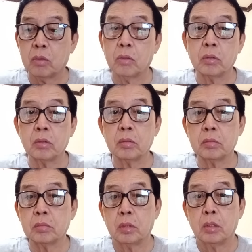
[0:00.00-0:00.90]
Oh.
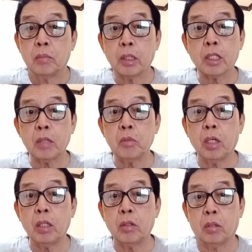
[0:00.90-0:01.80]
Mantakin mo
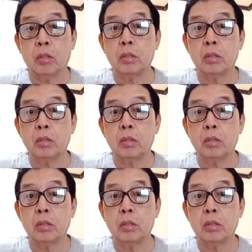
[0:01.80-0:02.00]
ah, oh.